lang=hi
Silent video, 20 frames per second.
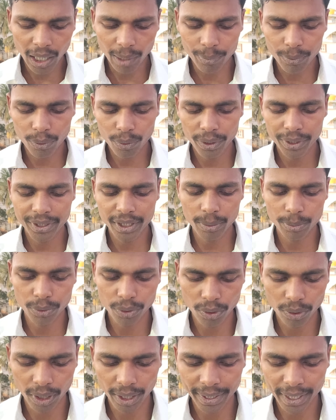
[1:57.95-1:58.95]
आप लोगों को
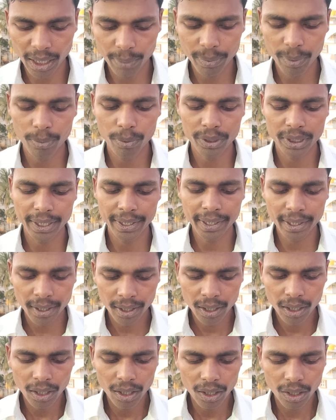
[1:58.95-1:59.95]
इंटरव्यू होगा यहाँ पर आप लोग जाइए
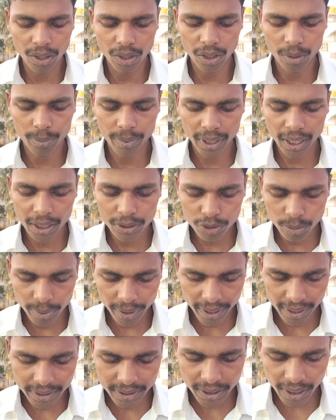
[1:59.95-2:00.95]
और फिलहाल जो
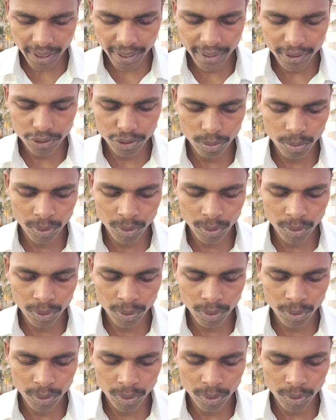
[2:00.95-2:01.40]
वैकेंसी आया है